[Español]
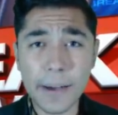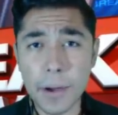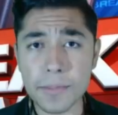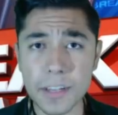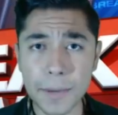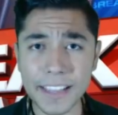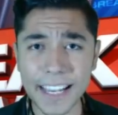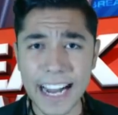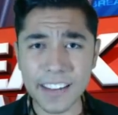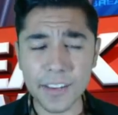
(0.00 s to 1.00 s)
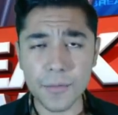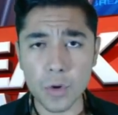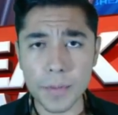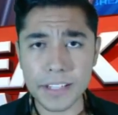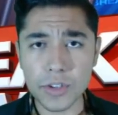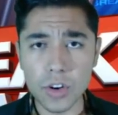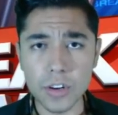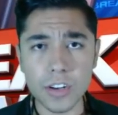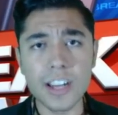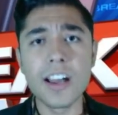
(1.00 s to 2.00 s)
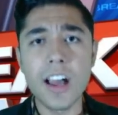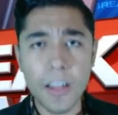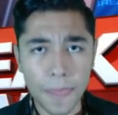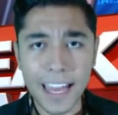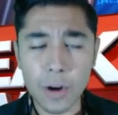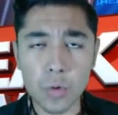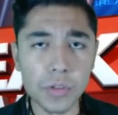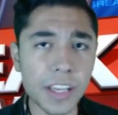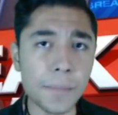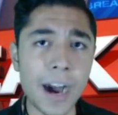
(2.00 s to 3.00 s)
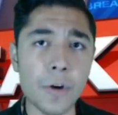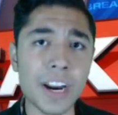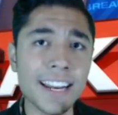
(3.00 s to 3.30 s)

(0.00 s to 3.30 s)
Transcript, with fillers: vamos a platicar de información de última hora.